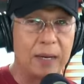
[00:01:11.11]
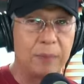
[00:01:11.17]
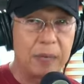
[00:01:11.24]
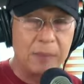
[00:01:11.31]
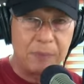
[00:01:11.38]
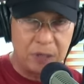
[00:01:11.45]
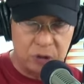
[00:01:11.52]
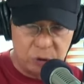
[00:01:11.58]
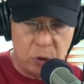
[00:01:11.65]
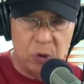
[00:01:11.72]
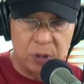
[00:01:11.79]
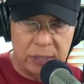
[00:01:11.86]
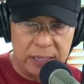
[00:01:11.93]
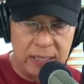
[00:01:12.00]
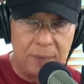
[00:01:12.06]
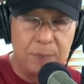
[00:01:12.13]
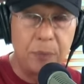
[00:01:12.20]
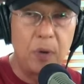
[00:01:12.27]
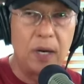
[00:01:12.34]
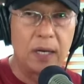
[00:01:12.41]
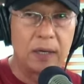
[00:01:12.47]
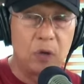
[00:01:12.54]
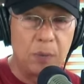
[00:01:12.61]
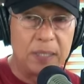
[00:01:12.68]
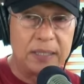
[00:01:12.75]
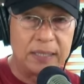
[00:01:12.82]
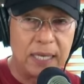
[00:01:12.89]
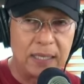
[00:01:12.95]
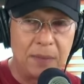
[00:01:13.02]
kay Pastor? Ilan po ang
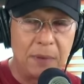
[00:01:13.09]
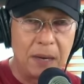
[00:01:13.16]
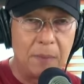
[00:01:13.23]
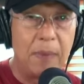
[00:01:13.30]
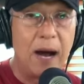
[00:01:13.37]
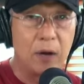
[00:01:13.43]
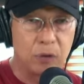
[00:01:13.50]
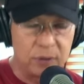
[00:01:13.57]
lumantad na mga bagong